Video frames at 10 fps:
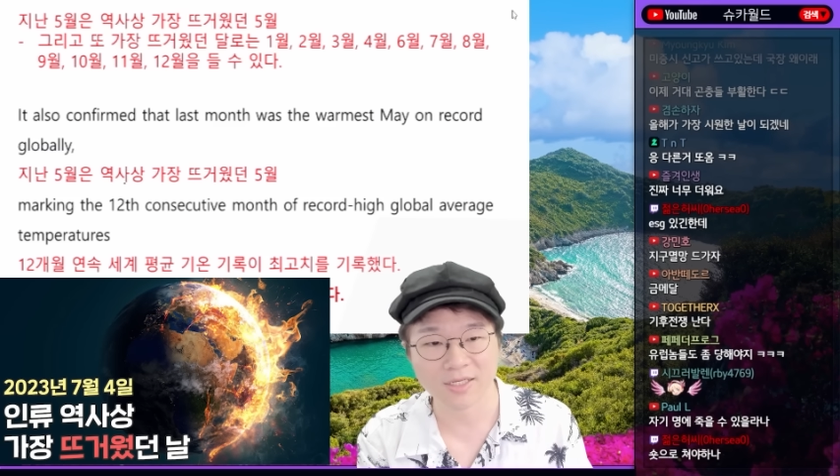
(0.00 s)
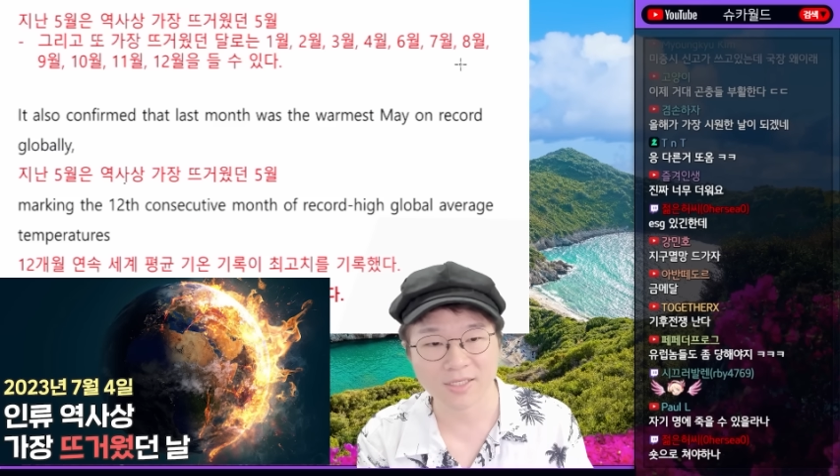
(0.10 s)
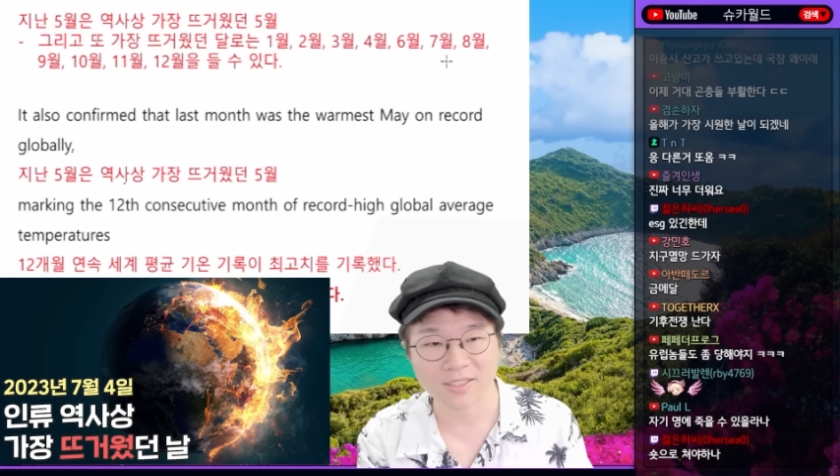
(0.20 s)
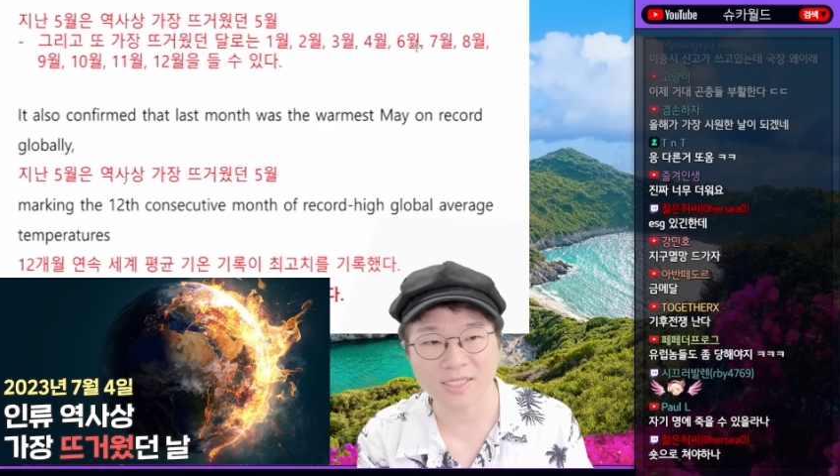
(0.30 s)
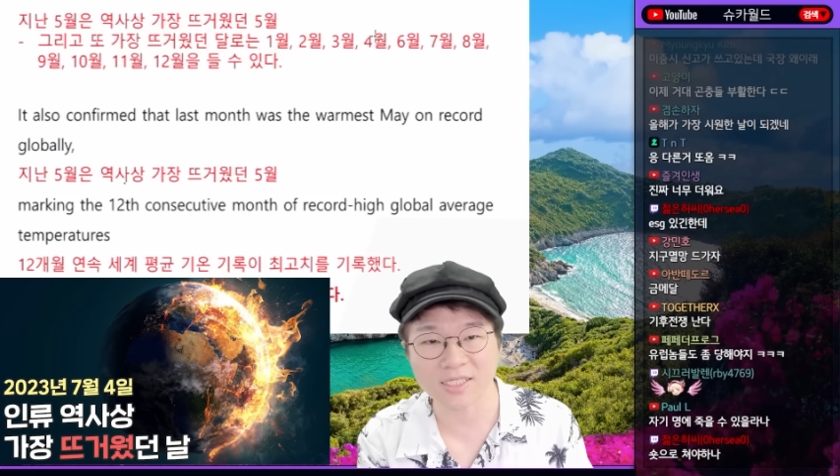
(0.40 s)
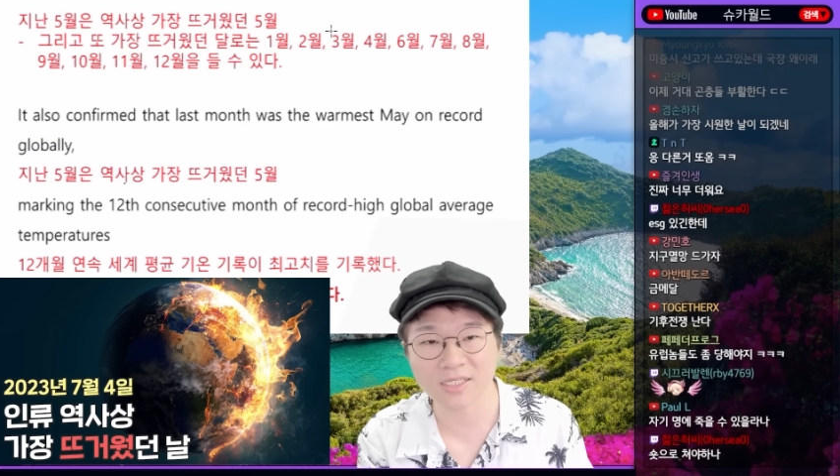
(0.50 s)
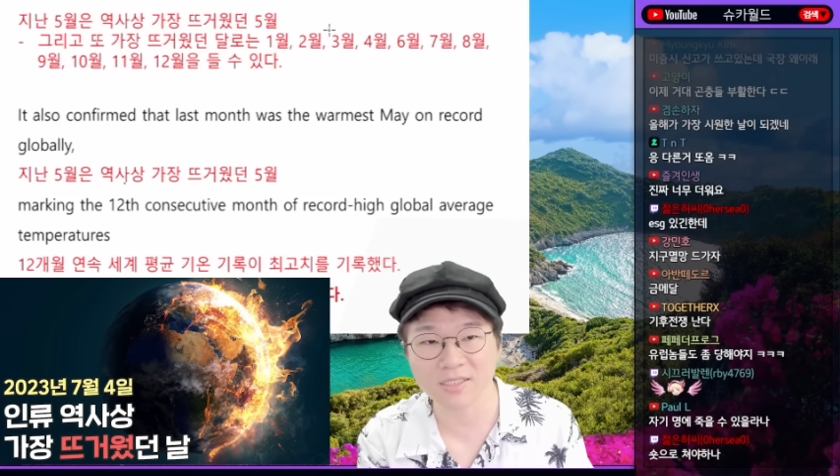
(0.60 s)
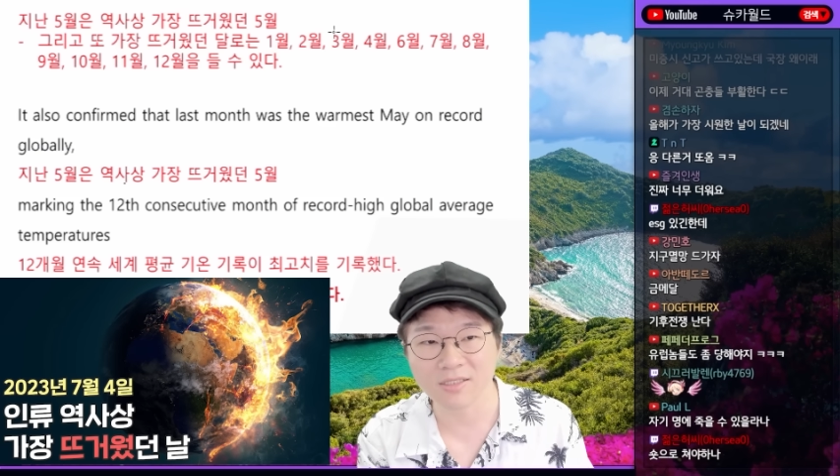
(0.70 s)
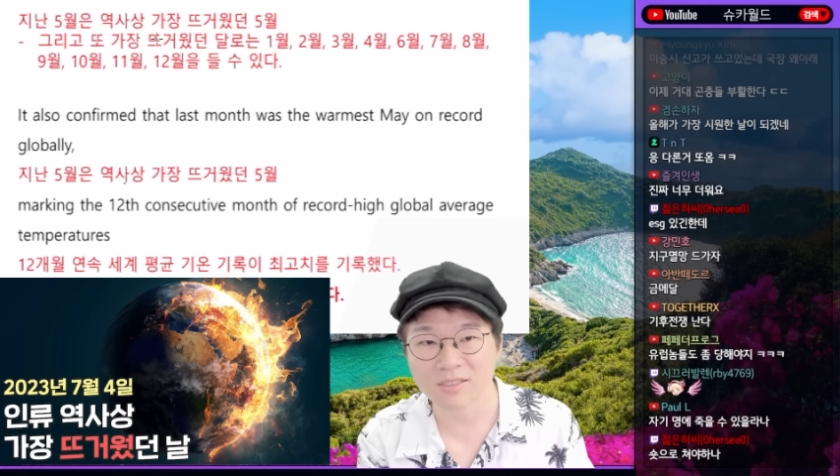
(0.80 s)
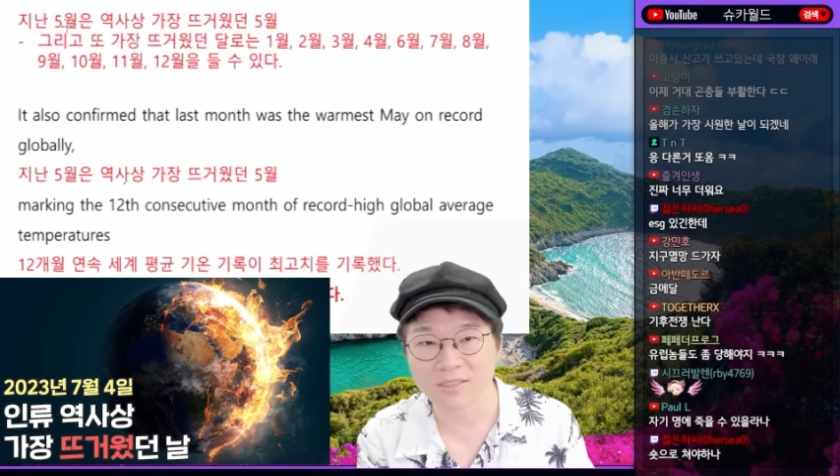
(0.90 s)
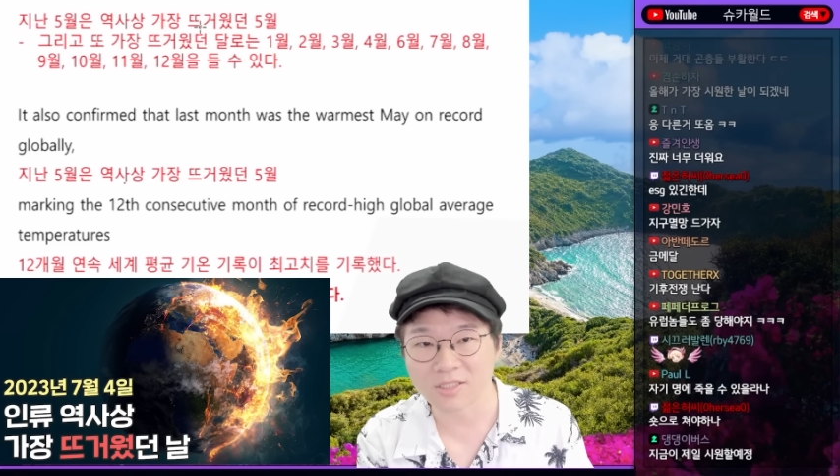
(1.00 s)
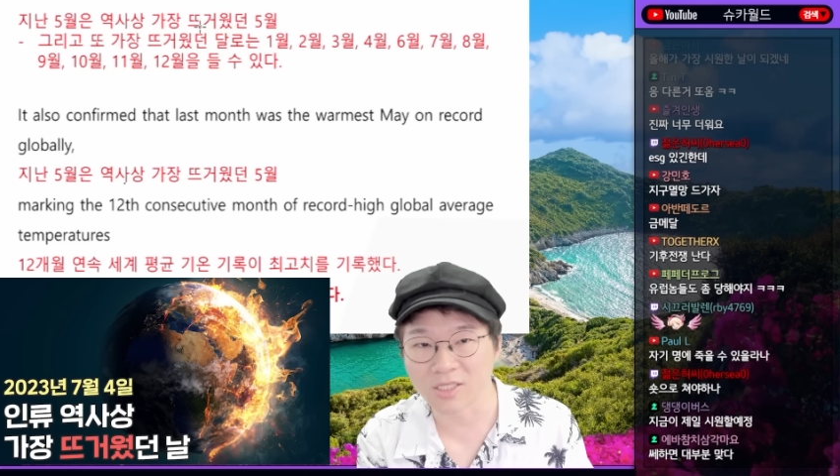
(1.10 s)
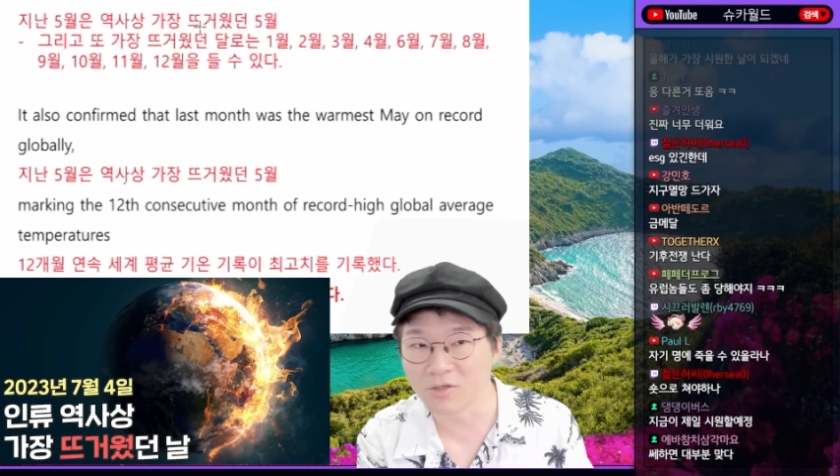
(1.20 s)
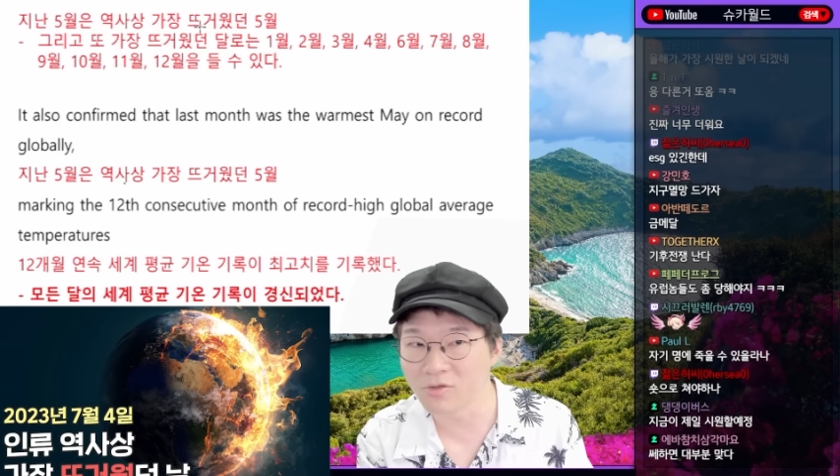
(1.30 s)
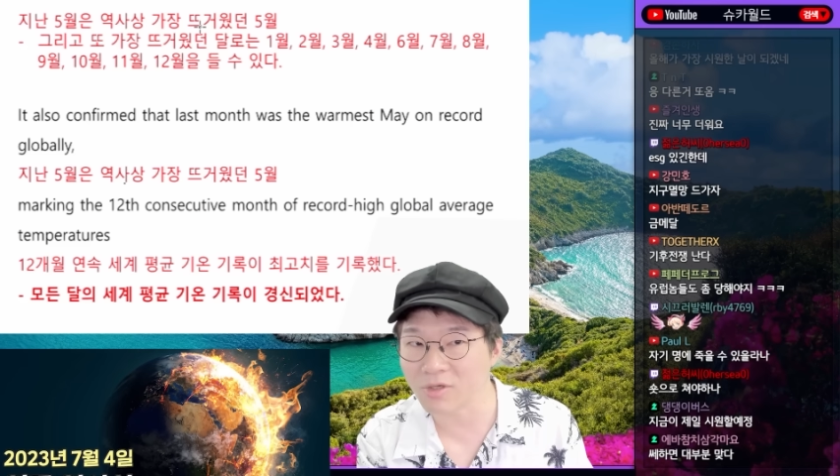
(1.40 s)
사실은
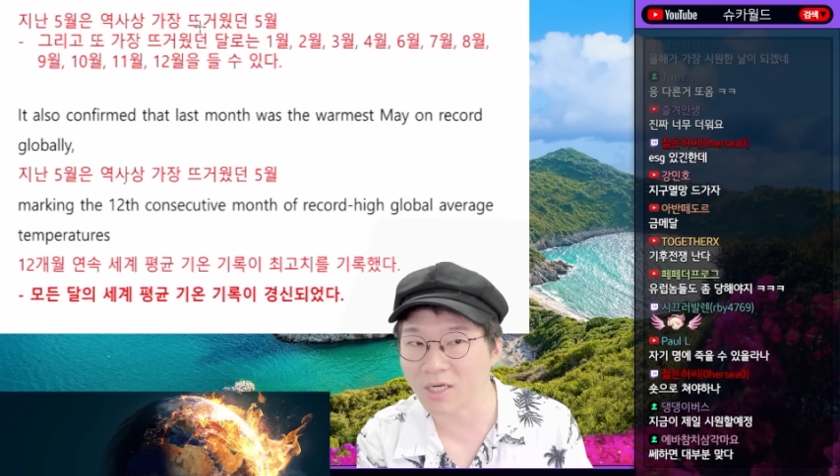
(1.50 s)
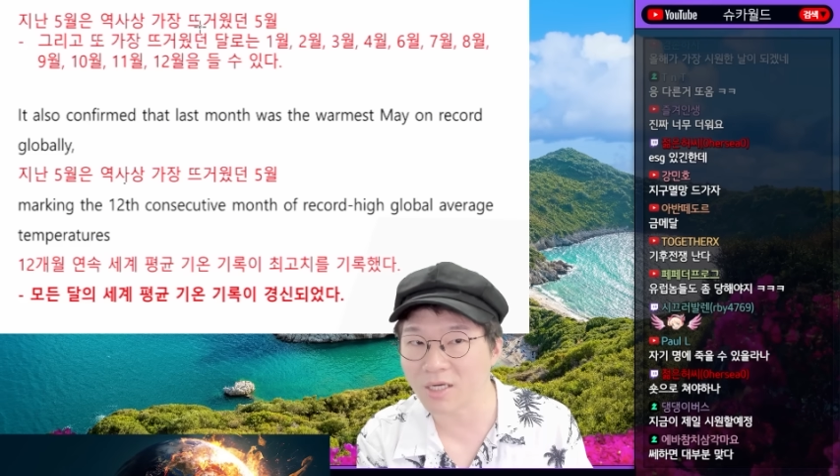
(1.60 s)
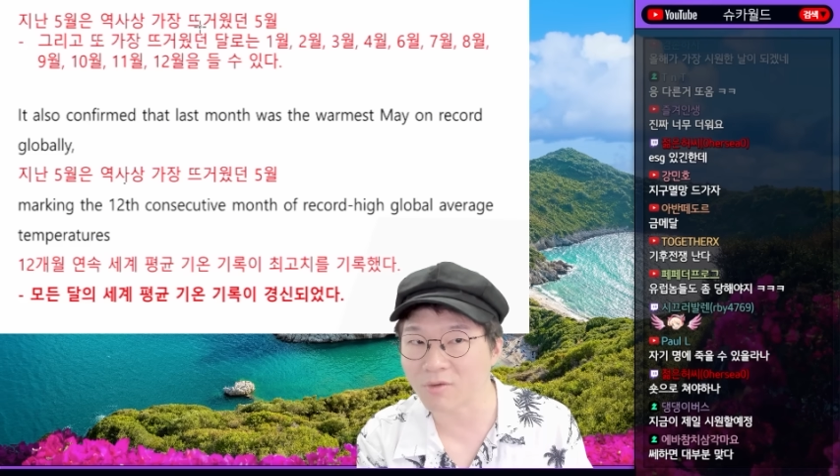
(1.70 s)
인류가